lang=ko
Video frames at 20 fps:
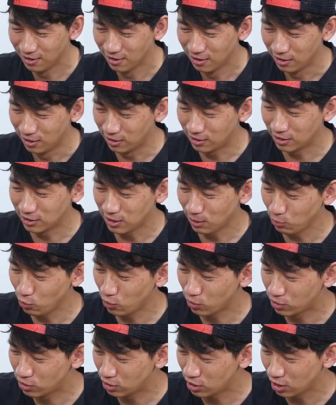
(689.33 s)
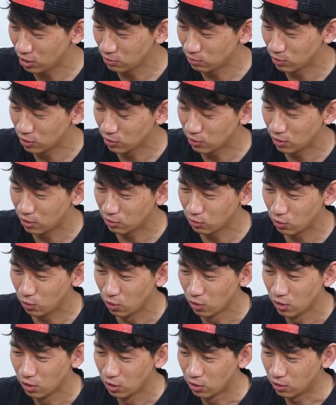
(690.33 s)
네. 일단 참고를 그렇게 하시면 될 것 같고,
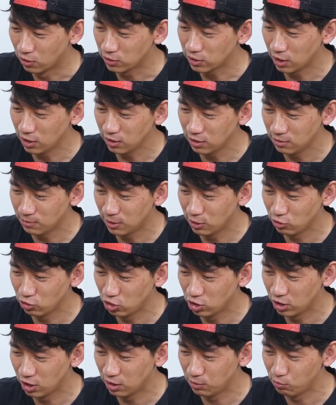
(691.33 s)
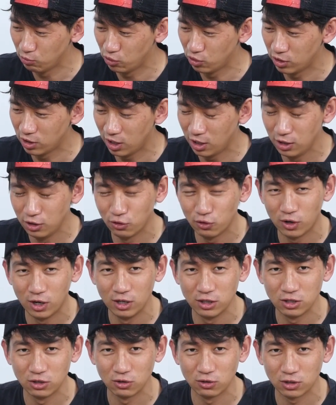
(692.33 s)
어, 사이드 마운트에 입문을 하려고
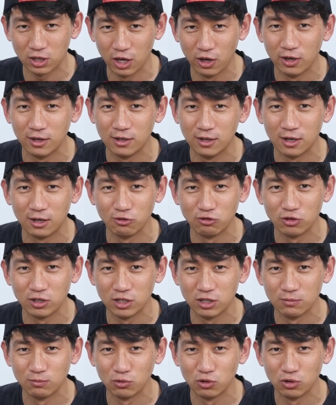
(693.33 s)
하셔 계획을 하고 계신